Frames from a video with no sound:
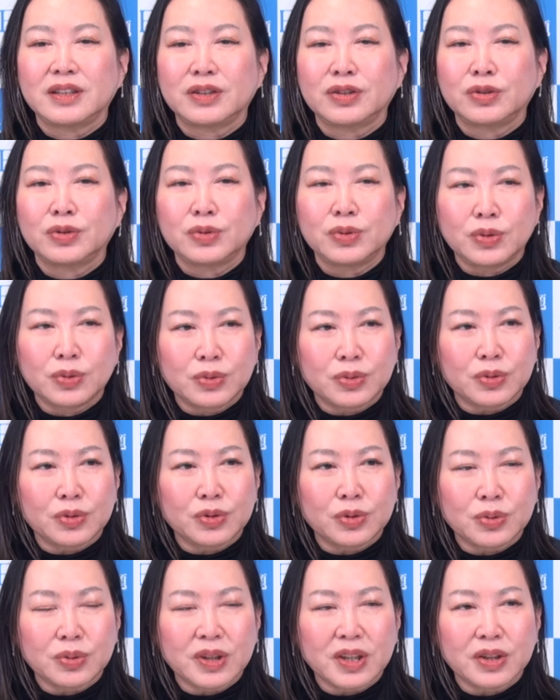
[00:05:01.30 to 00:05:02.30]
ニューヨークの
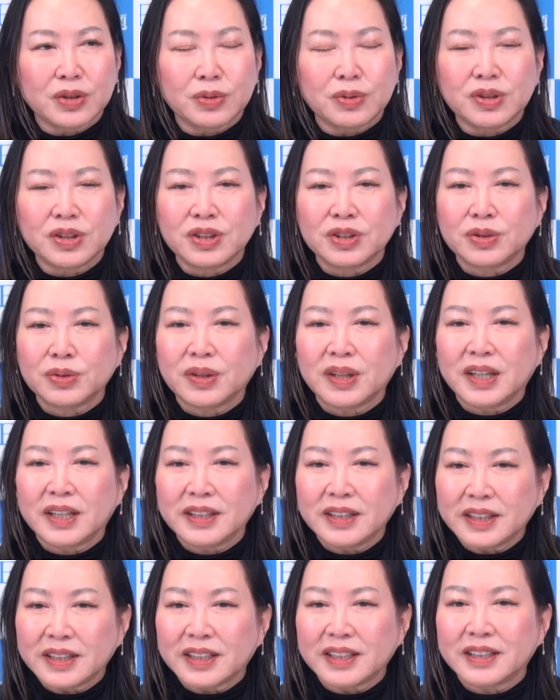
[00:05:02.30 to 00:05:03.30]
証券取引所が
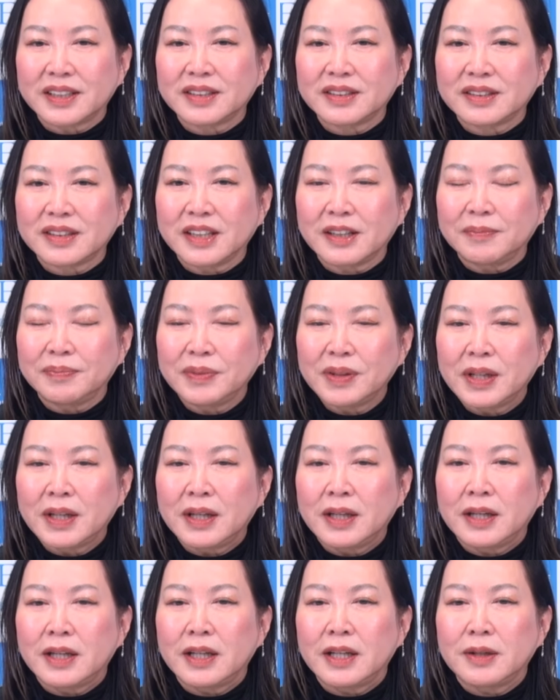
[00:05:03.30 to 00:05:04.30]
開いてからですね
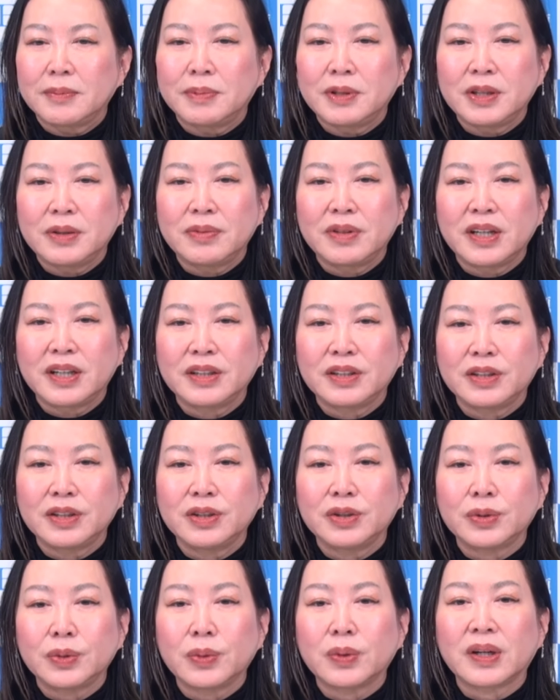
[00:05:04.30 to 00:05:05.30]
えー、
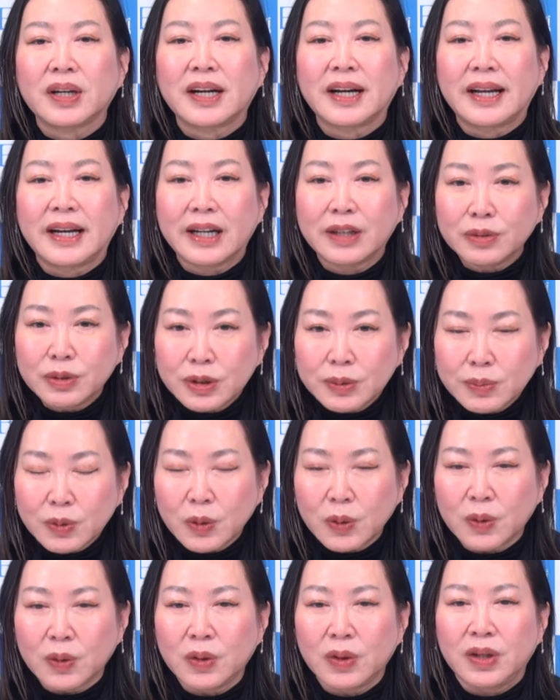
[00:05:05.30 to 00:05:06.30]
BYD の空売り
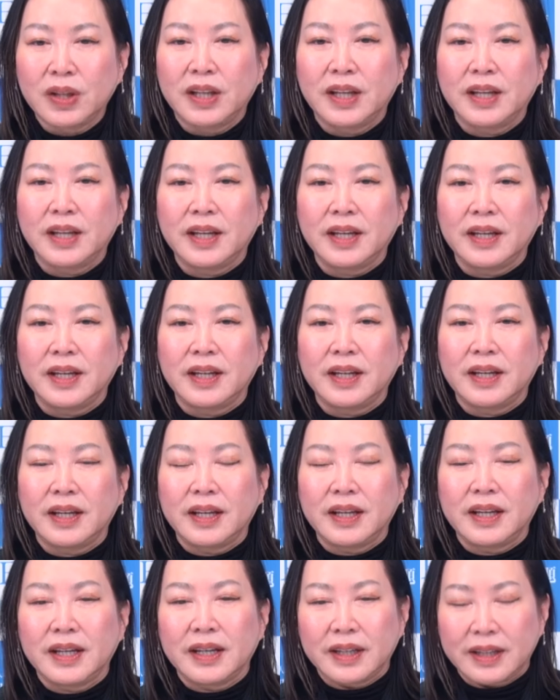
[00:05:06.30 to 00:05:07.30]
も
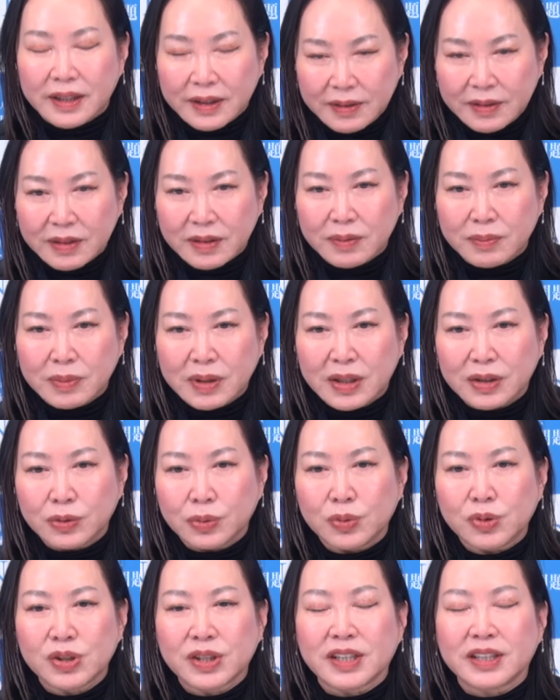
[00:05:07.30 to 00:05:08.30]
えー、まあ、
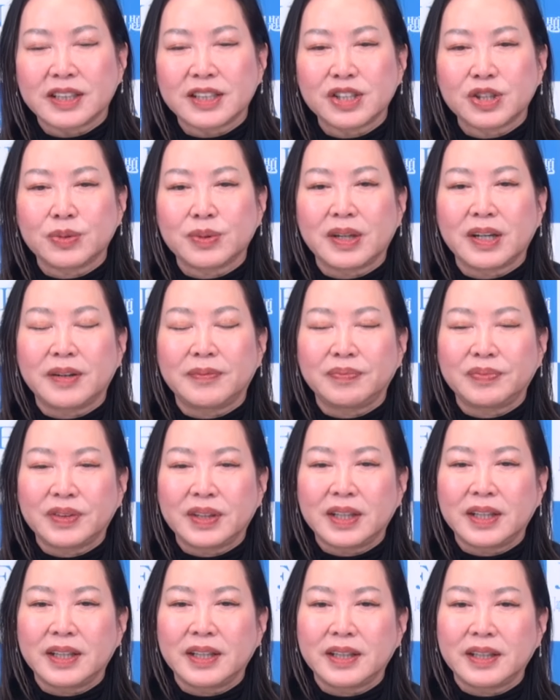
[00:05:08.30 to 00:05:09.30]
投資家たちは、
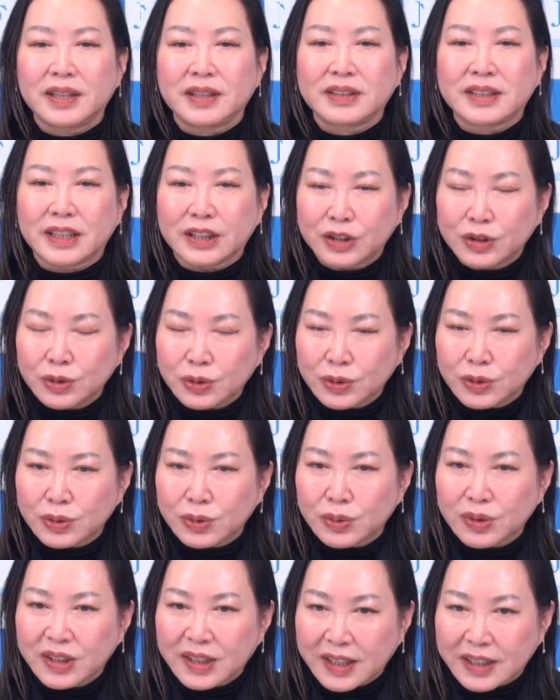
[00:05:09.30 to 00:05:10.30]
えー、先行き
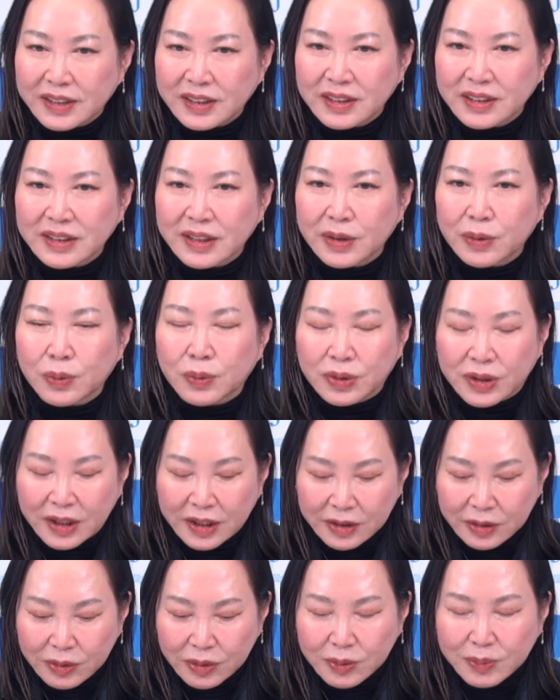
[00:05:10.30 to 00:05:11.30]
を悲観して行っ
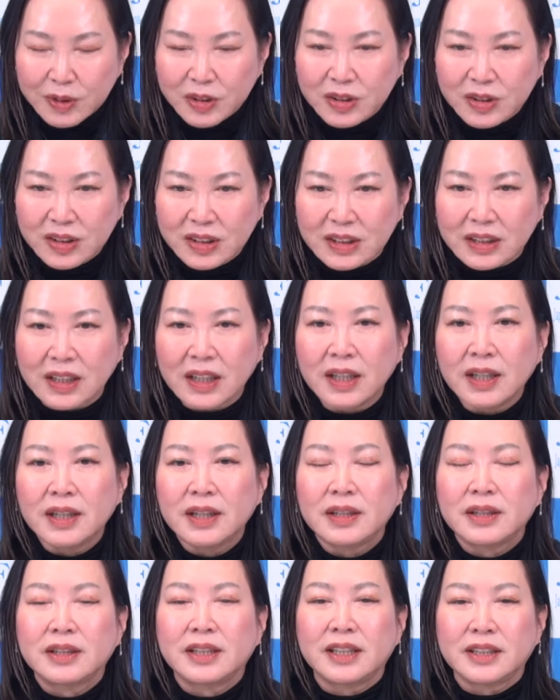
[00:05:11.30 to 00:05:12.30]
ておりますし
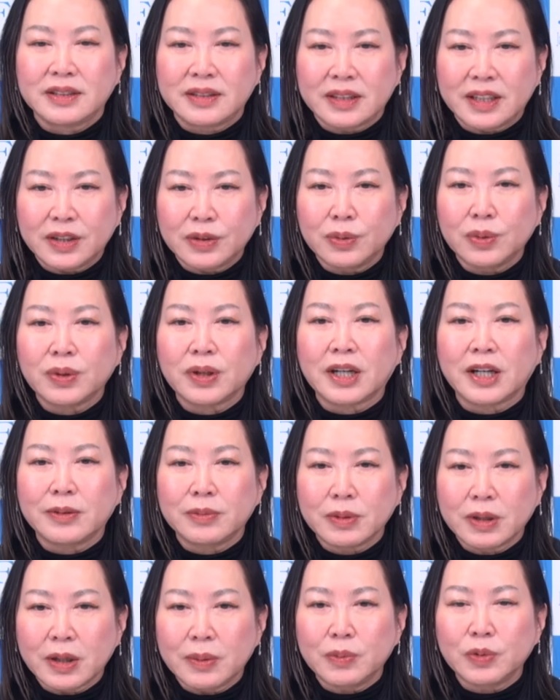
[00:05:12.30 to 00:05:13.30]
テスラの
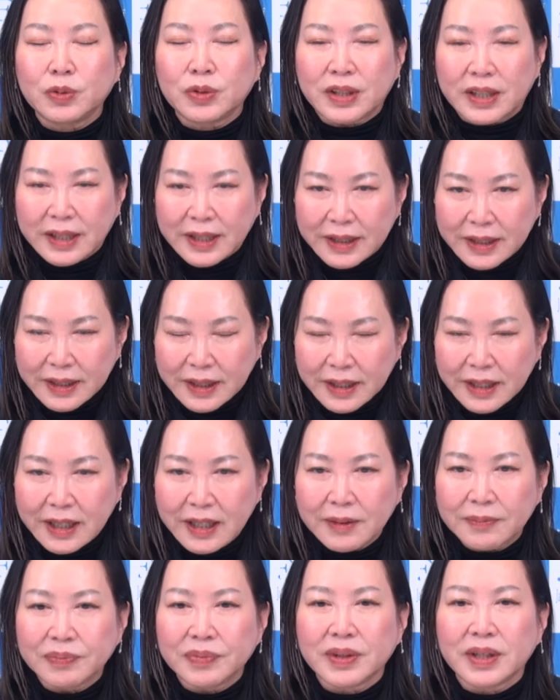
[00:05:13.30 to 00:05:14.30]
株価もなか
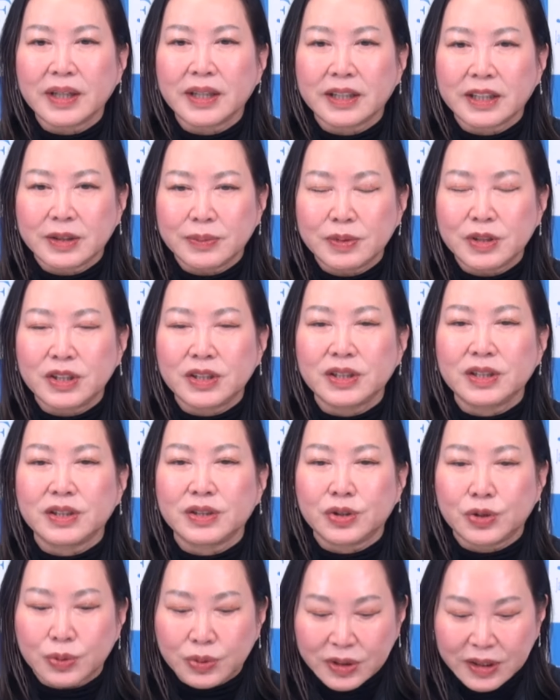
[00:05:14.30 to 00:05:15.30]
なか厳し
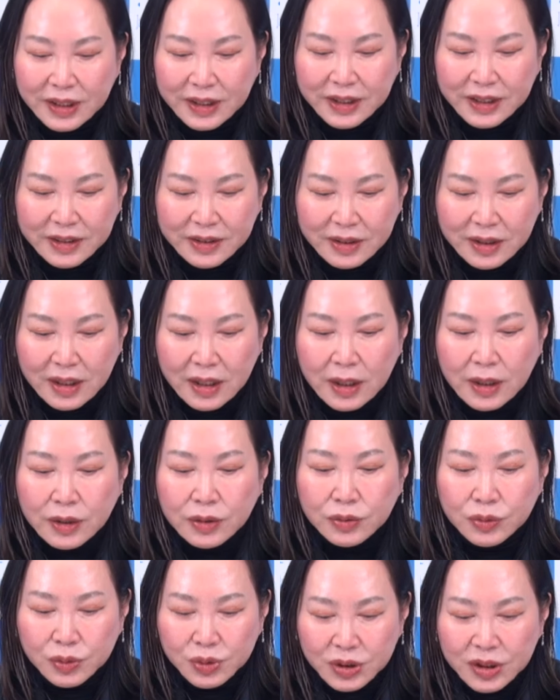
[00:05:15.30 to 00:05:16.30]
い状態です。
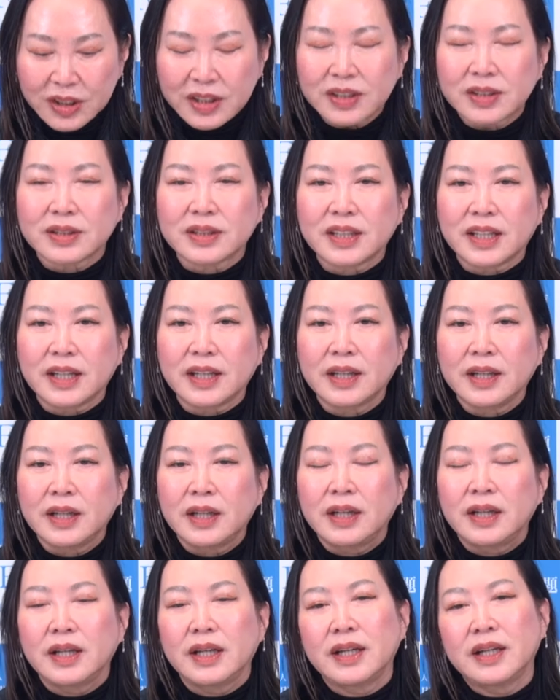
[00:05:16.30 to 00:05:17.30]
そしてですね、
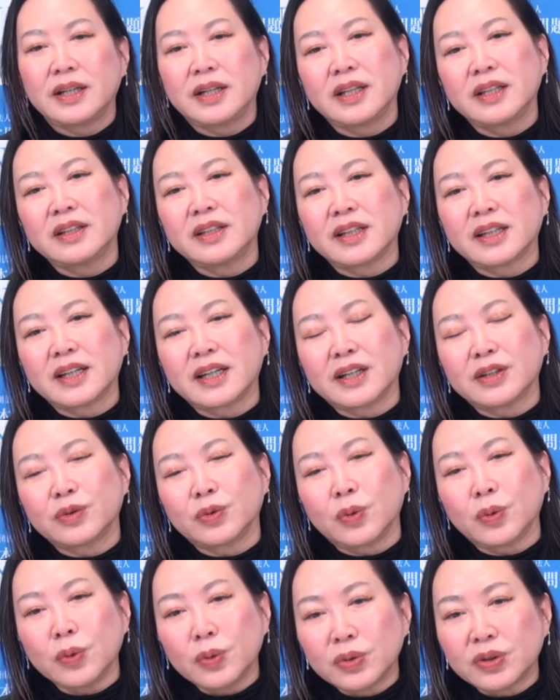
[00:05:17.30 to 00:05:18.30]
レンタカー
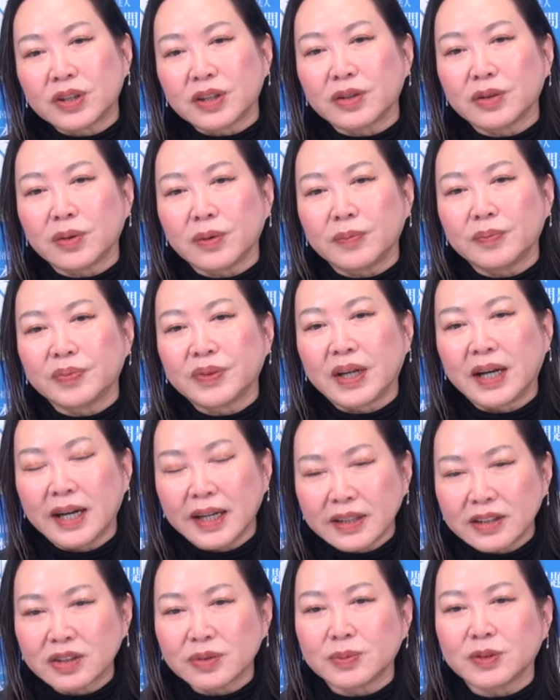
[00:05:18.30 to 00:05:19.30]
の大手の
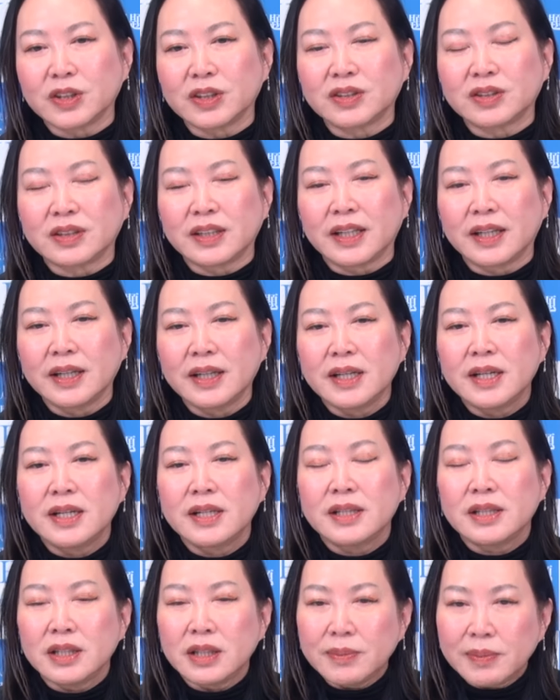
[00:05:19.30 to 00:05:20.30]
ハーツもですね、
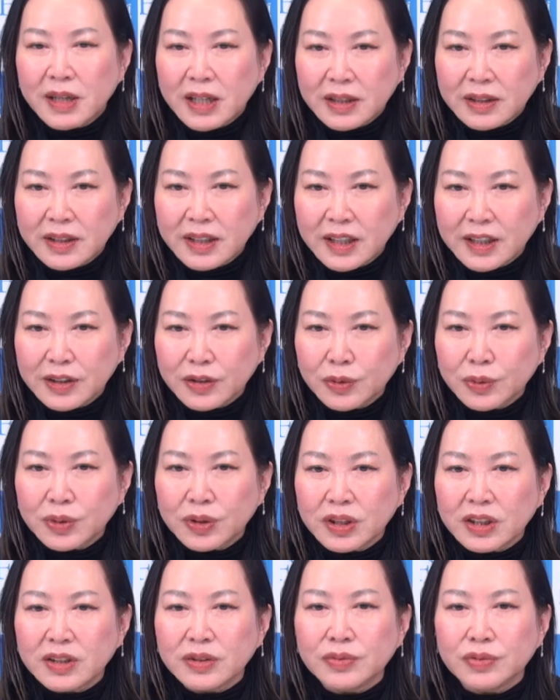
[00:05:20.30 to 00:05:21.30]
2万台の
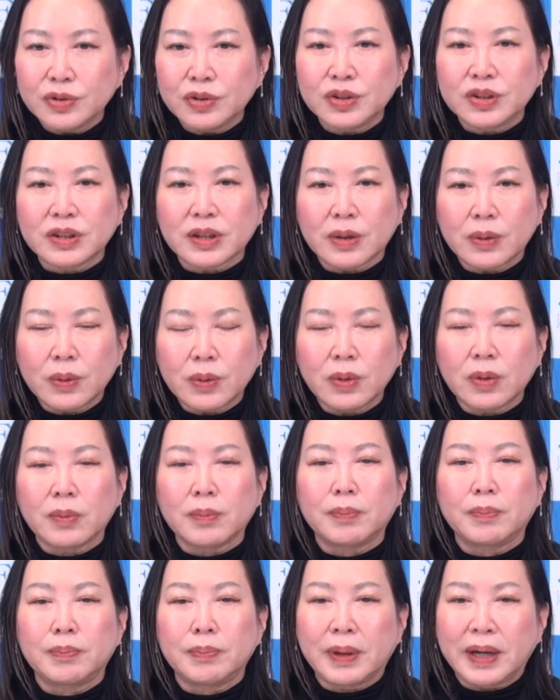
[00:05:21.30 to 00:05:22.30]
EV 車
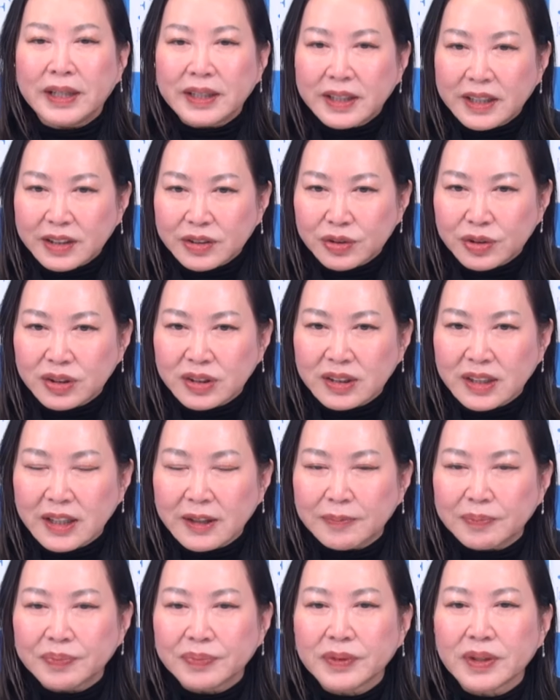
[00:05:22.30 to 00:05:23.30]
を売却し
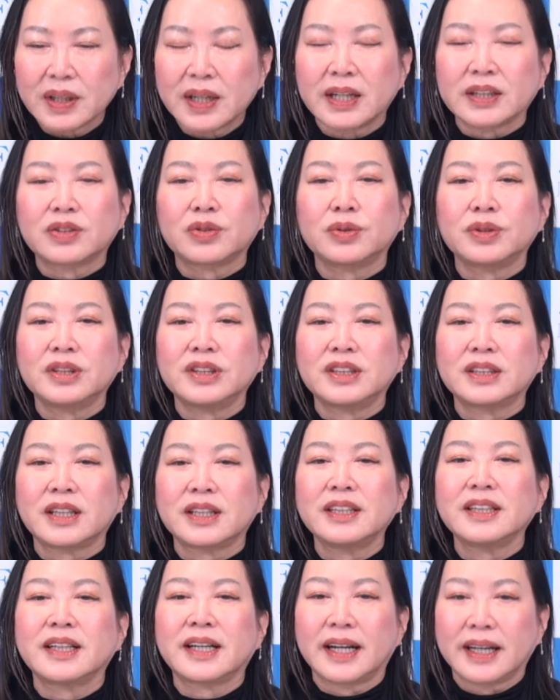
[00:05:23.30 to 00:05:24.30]
てガソリン
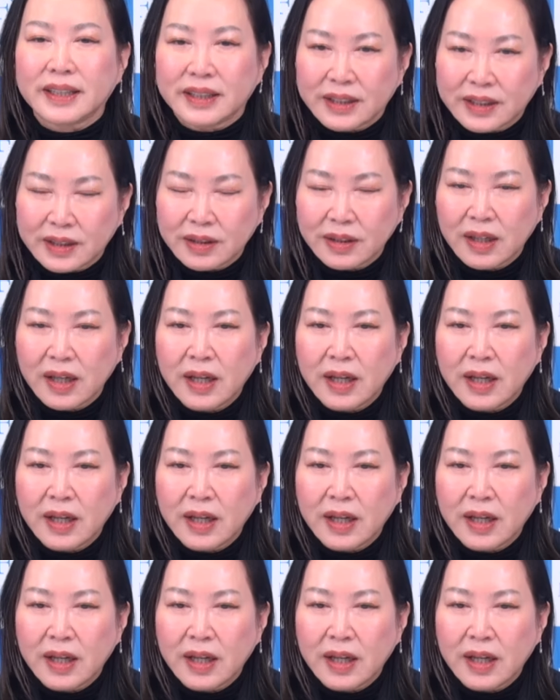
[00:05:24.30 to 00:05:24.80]
車に回帰。